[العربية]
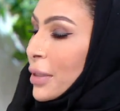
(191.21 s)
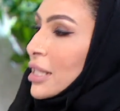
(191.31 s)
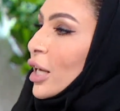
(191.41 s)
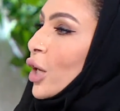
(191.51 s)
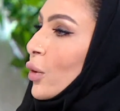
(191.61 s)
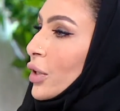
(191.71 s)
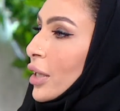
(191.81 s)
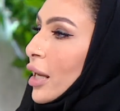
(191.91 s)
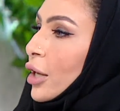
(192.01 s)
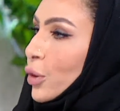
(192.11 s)
بس حلو ان
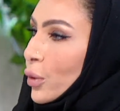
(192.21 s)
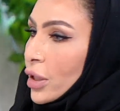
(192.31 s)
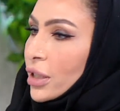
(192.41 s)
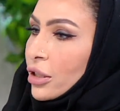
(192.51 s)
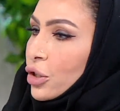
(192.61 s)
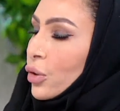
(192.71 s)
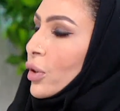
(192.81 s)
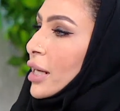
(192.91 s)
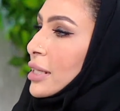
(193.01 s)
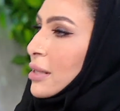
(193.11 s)
انا يكون عندي
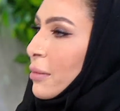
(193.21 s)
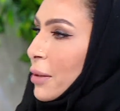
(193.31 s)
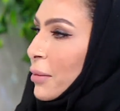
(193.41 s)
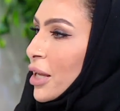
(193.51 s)
الشهره لسبب